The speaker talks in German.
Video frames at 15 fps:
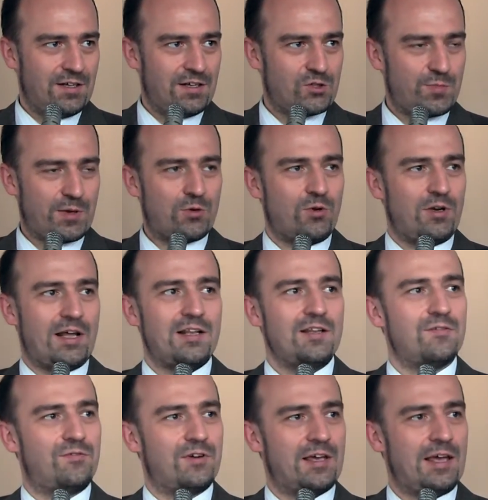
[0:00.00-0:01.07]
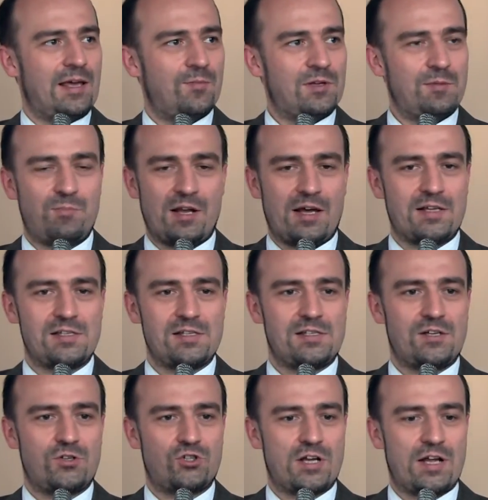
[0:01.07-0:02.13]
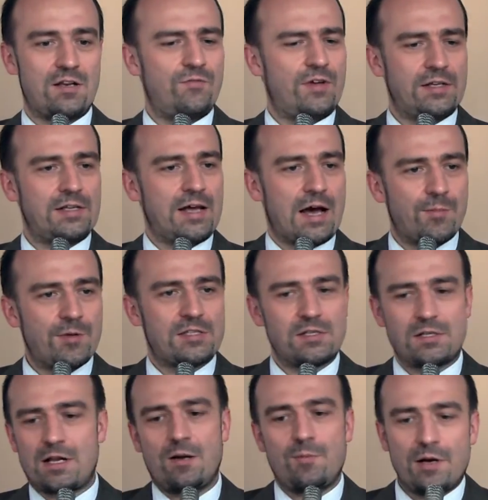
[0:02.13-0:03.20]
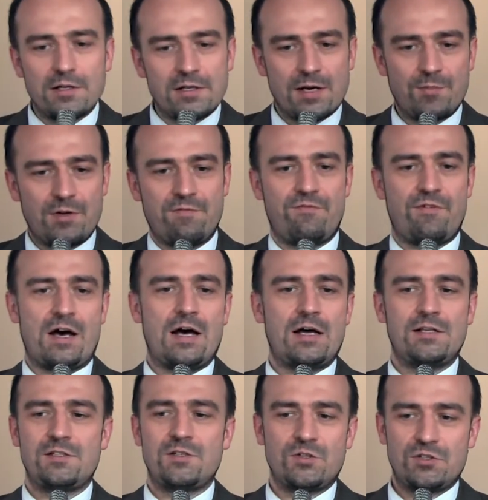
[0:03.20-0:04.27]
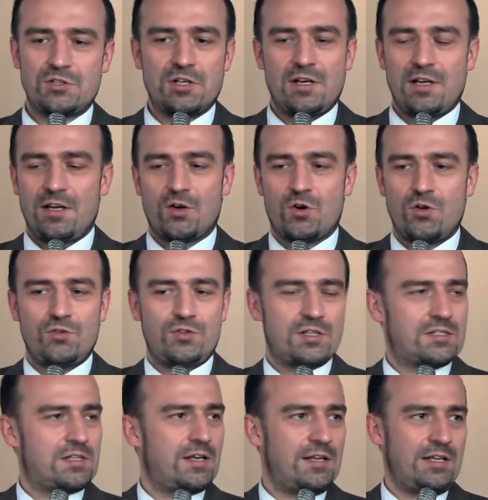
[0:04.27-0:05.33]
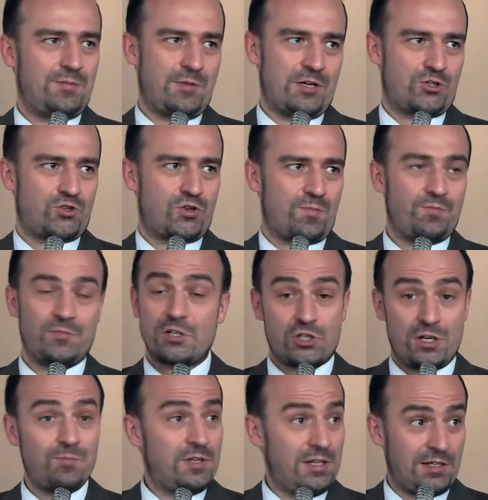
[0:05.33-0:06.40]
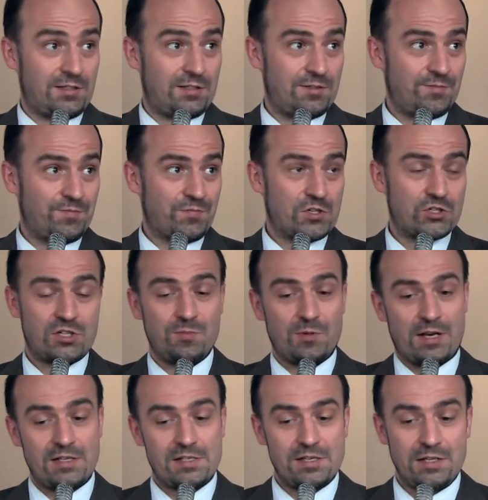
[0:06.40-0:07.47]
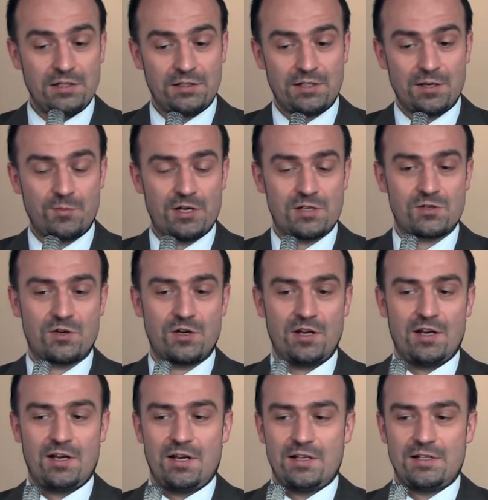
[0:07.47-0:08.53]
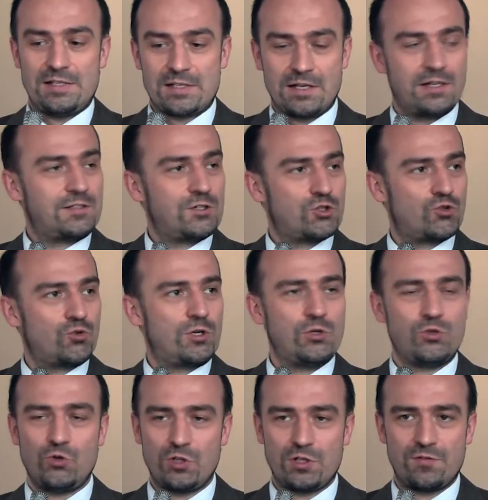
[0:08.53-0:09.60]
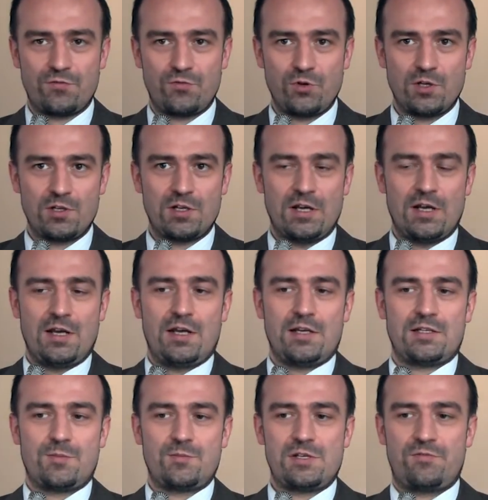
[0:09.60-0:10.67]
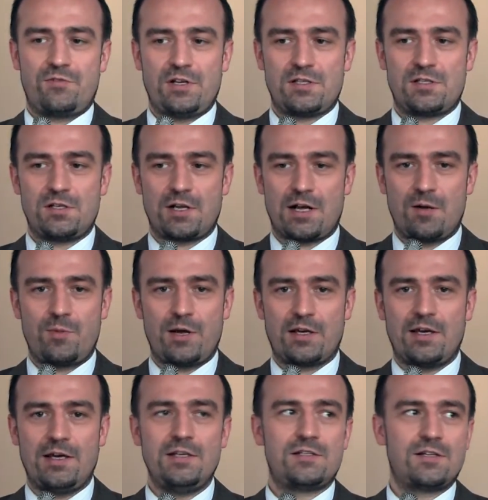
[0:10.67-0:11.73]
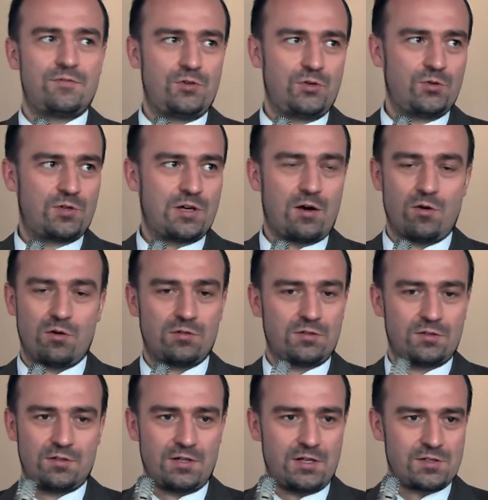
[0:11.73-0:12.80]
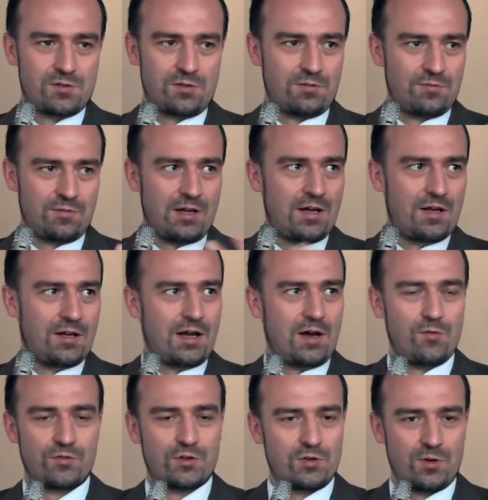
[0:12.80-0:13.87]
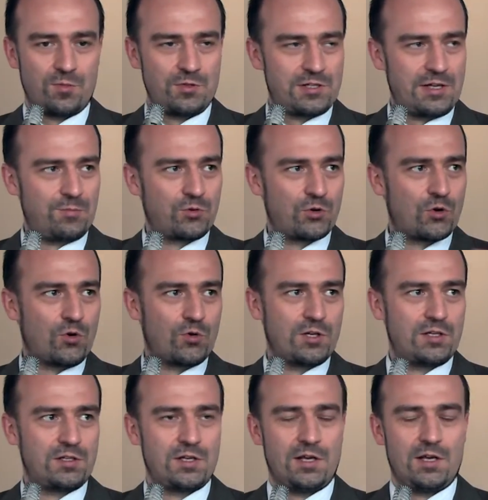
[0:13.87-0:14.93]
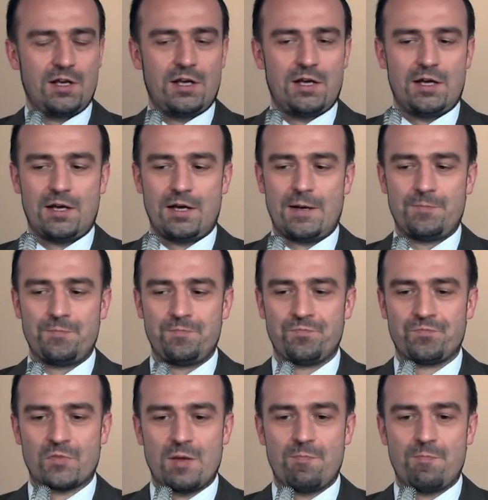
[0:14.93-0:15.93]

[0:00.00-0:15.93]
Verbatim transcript: Spekulanten vergeben, die Blase ist entstanden, während die arme Zentralbank, die haben gewarnt und konnten das dann nicht mehr stoppen. Das stimmt nicht. Das stimmt alles nicht. Ich habe also detaillierte Studien durchgeführt. Ich habe sehr viele Zentralbanker interviewt, auch also aufgenommen, tape recorded, ähm,